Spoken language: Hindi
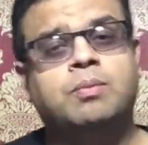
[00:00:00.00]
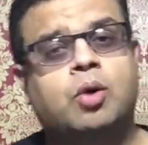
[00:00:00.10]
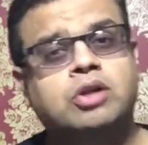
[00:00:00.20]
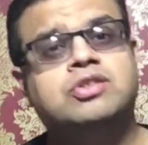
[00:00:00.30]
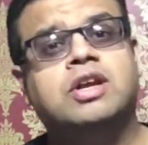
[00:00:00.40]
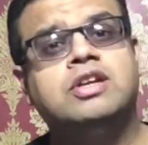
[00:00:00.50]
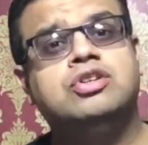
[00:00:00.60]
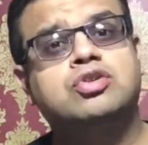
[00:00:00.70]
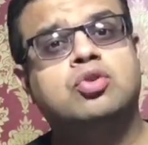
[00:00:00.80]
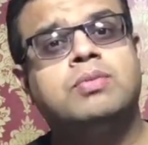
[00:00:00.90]
बहुत सारी
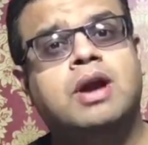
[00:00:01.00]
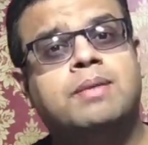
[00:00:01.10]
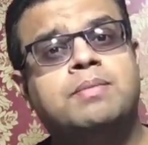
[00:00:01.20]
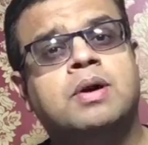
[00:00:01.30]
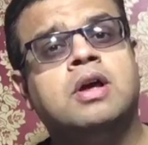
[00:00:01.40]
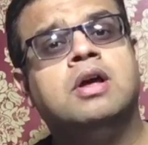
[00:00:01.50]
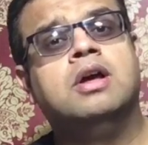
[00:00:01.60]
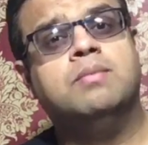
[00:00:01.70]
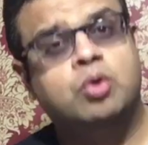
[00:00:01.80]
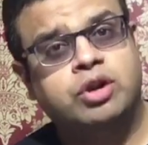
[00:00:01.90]
चीज़ों में आप
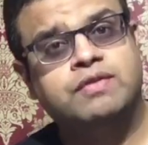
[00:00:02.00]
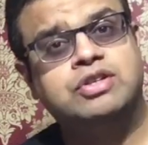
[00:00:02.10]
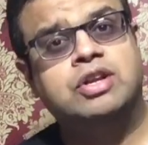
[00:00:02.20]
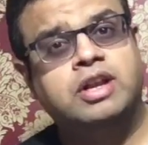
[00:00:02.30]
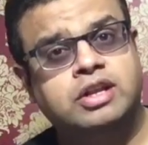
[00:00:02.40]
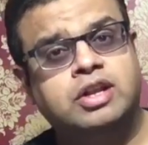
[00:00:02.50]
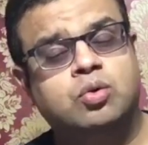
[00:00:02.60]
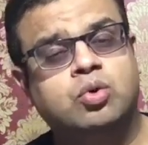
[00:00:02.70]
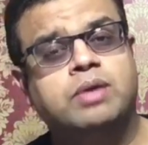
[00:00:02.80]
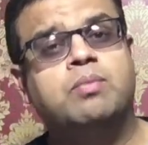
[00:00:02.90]
मोटिवेशन लेते होंगे